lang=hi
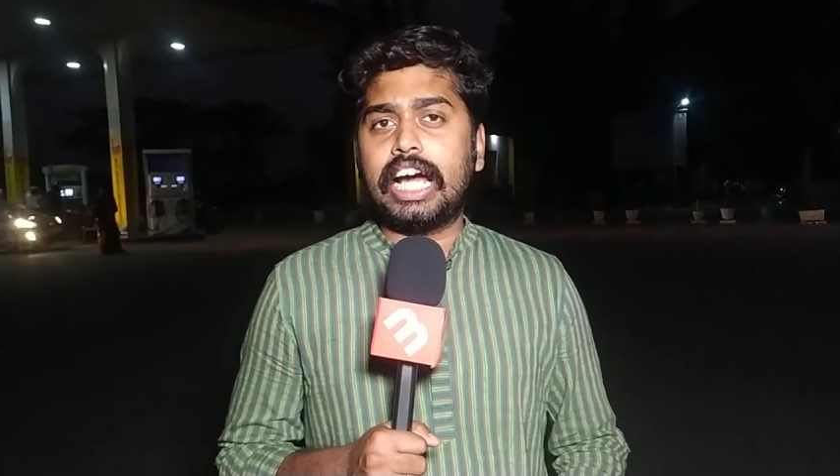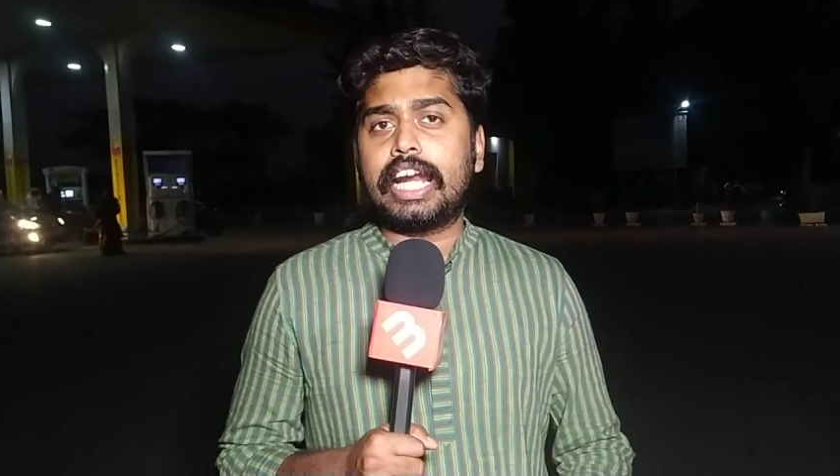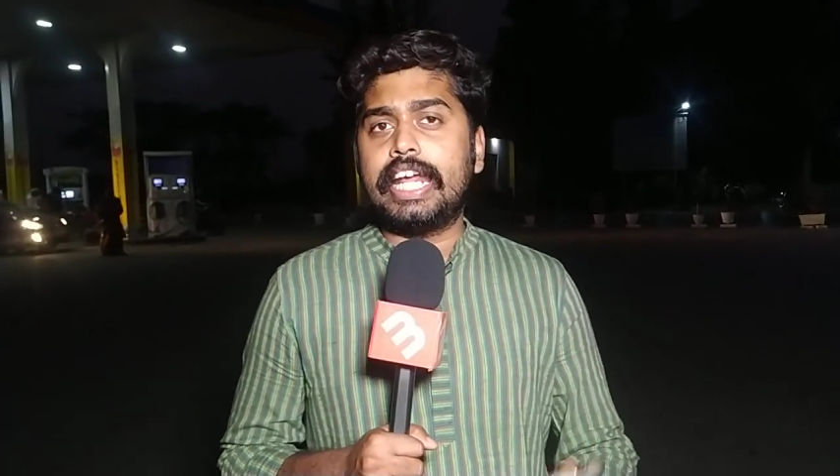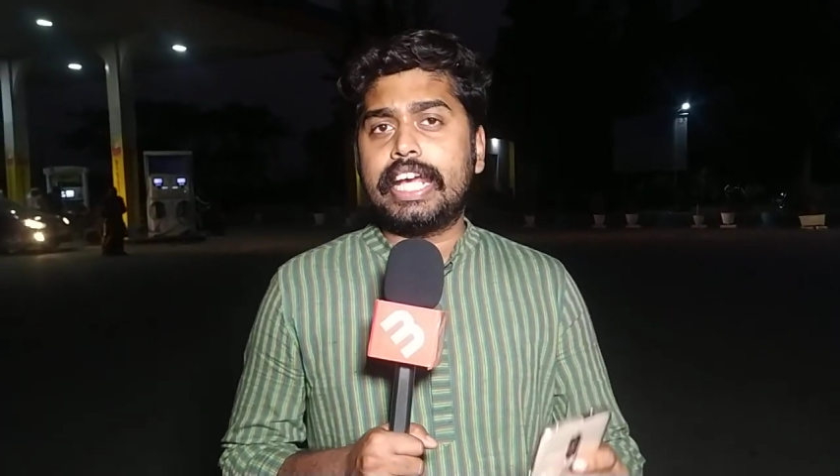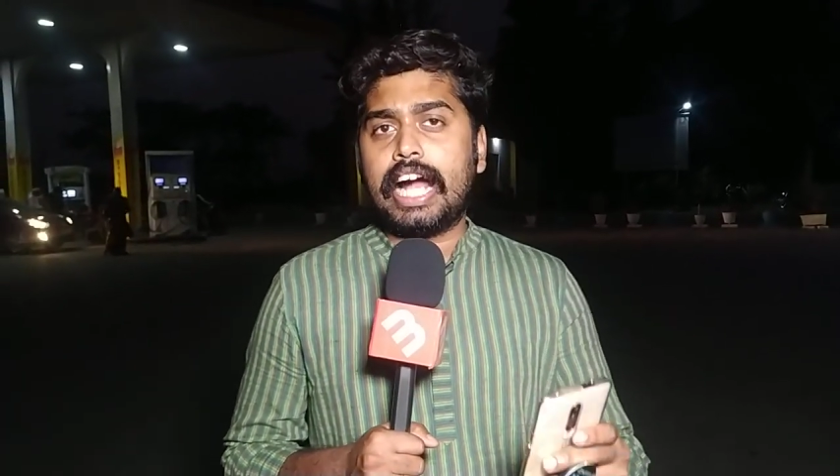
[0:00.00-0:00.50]

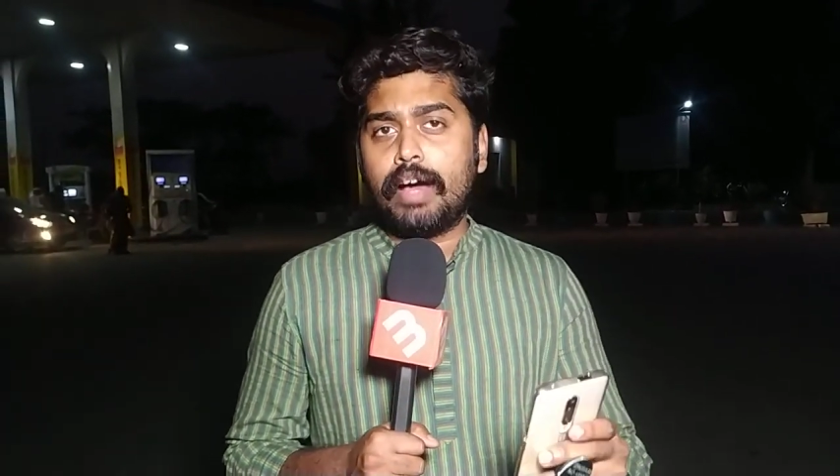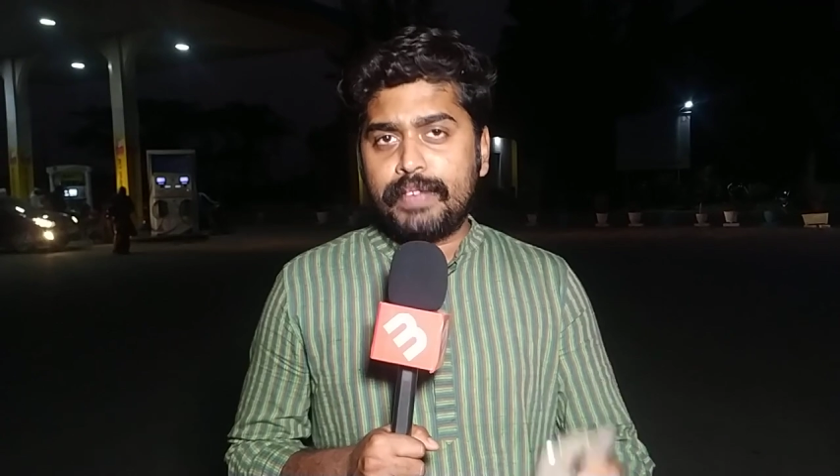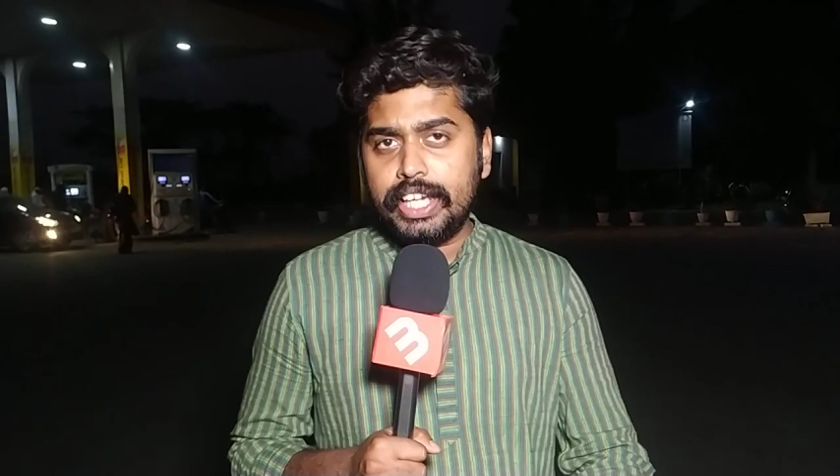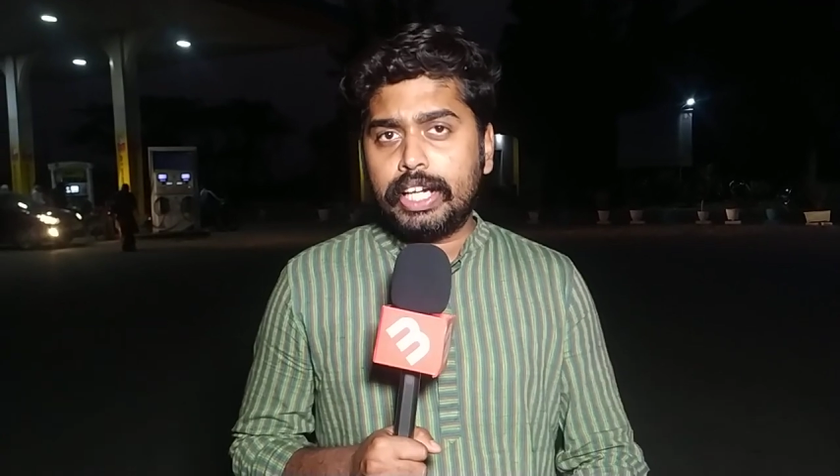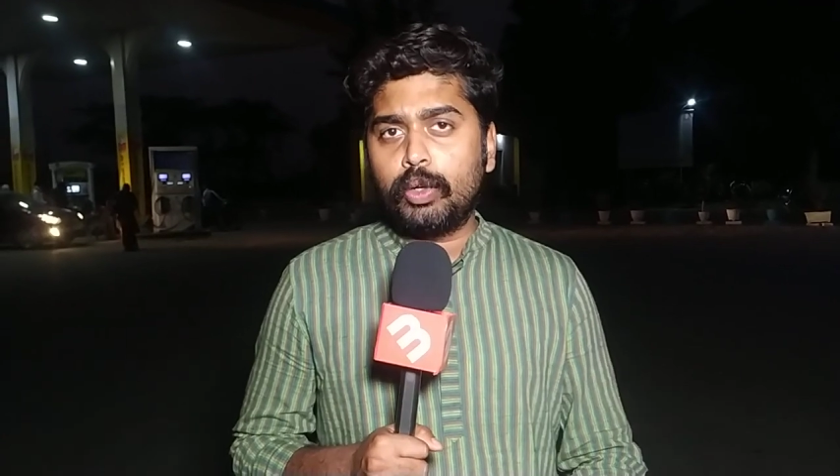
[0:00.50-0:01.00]
करने का
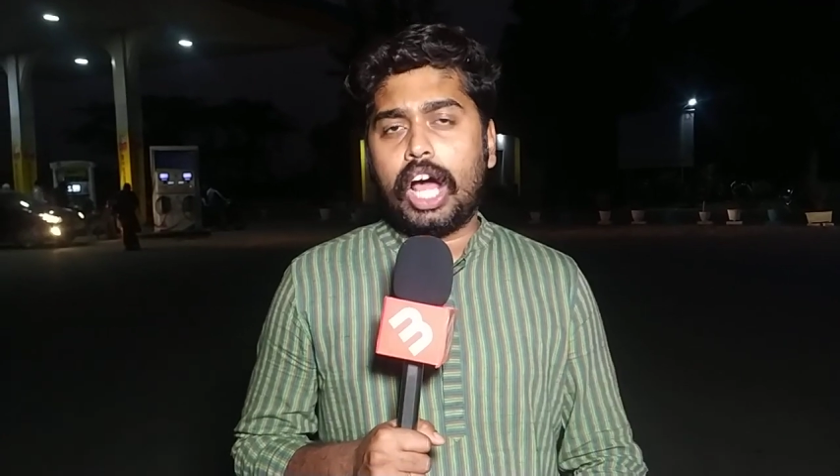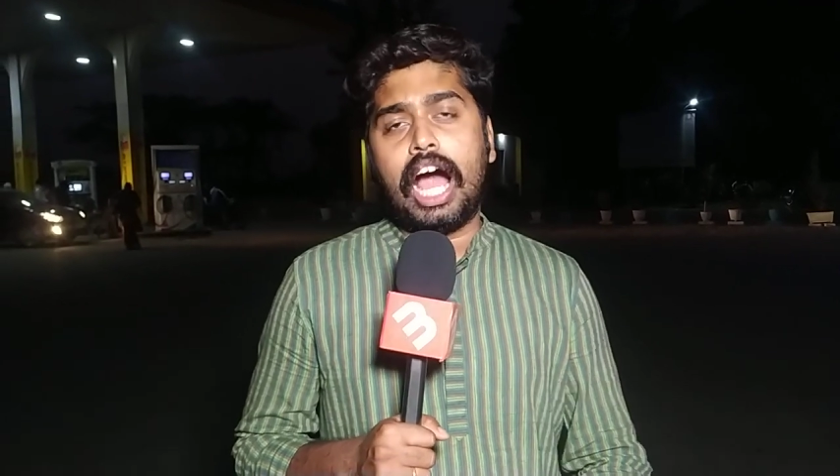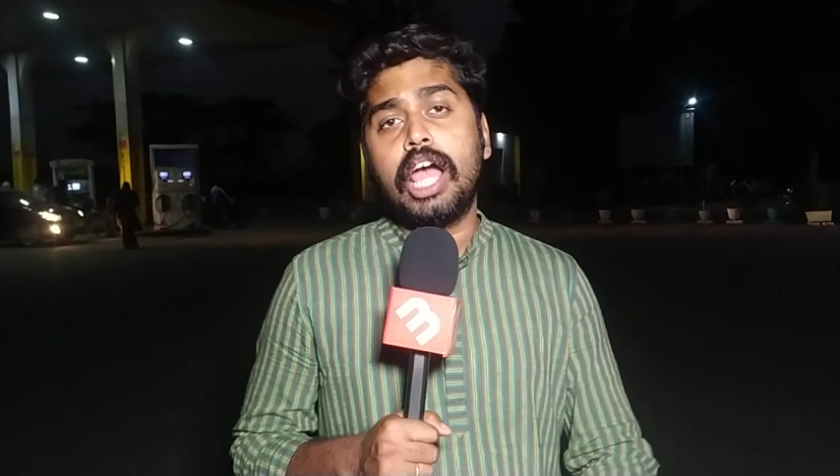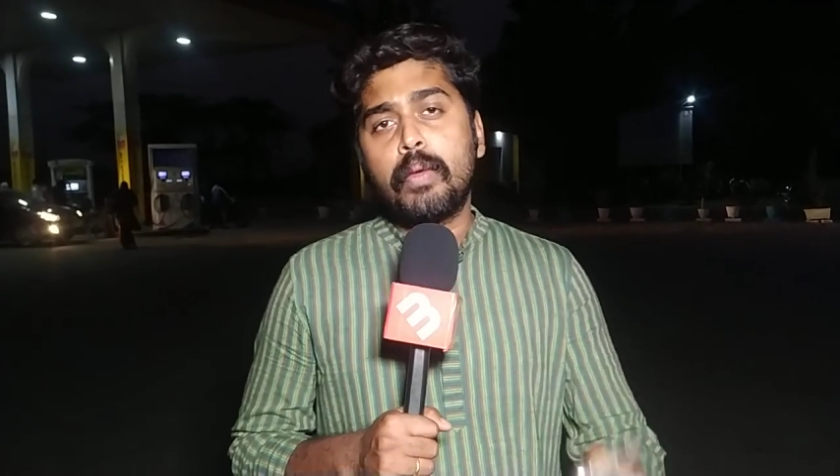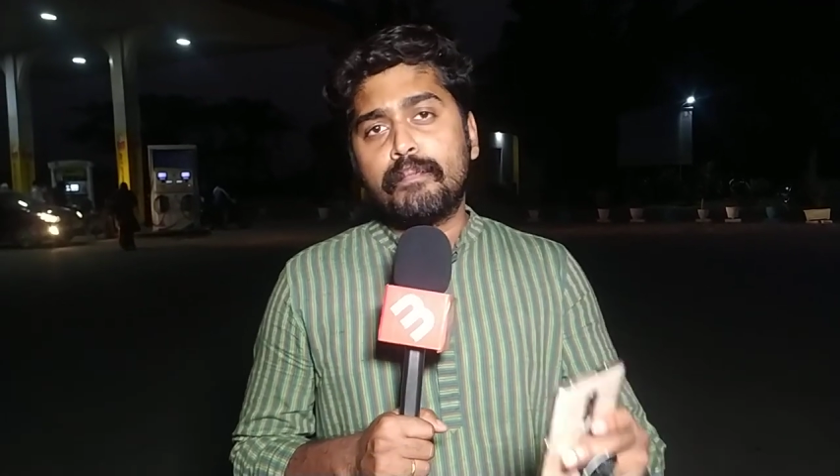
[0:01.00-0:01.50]
भी गुना